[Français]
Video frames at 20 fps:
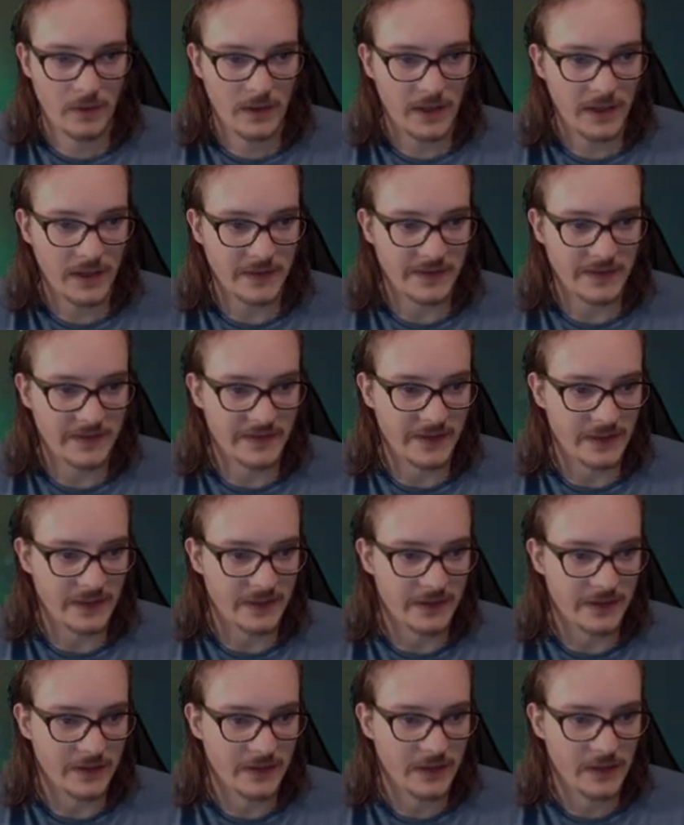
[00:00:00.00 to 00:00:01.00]
Red is dead.
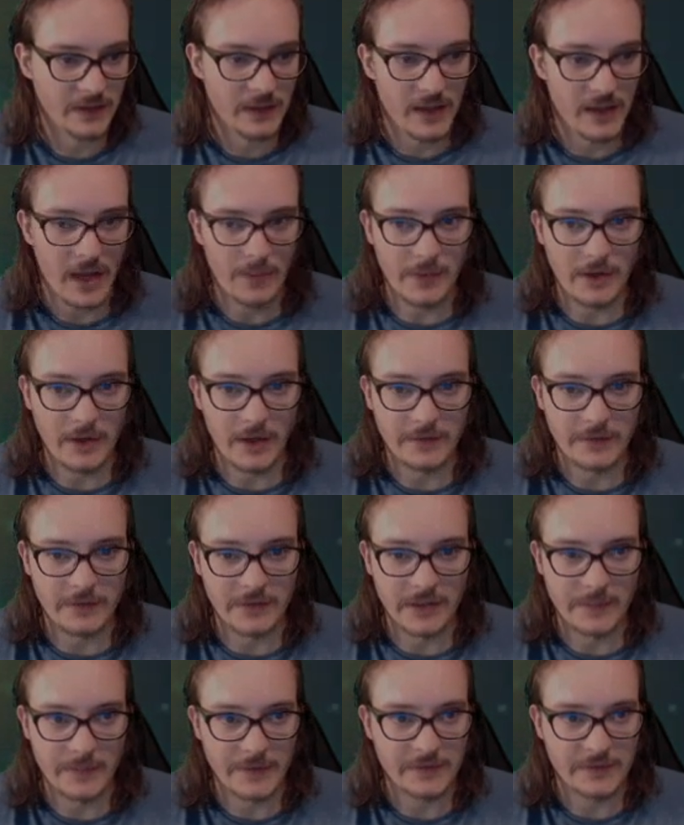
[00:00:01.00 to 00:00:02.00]
Ah oui, alors
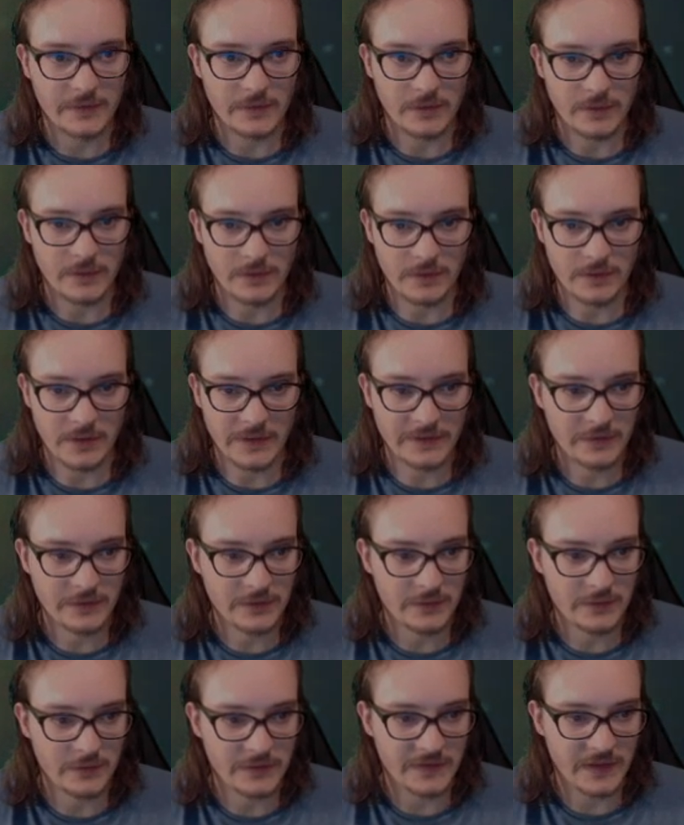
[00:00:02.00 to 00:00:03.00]
attendez, parce que... Euh, est-ce que
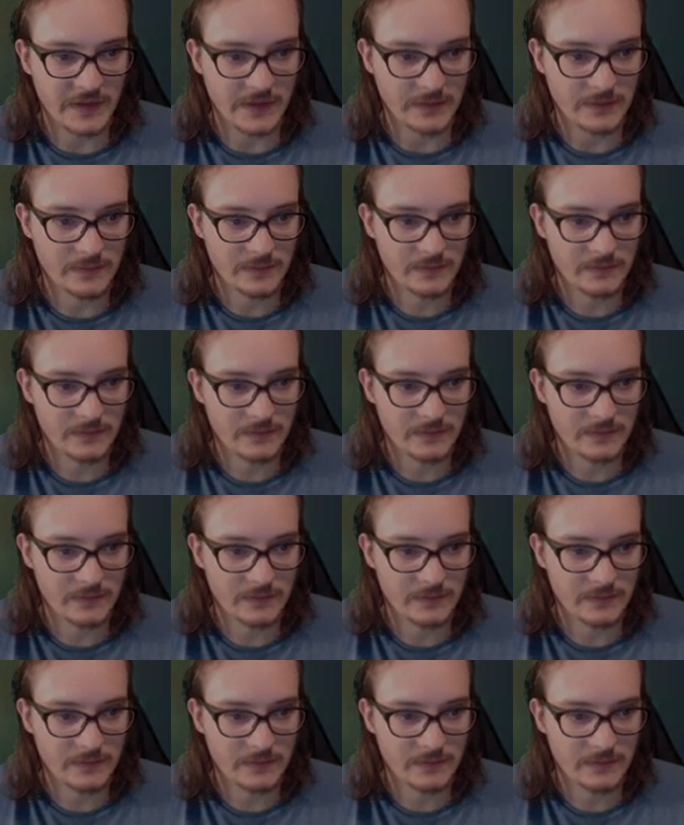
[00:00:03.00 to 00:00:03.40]
je veux ça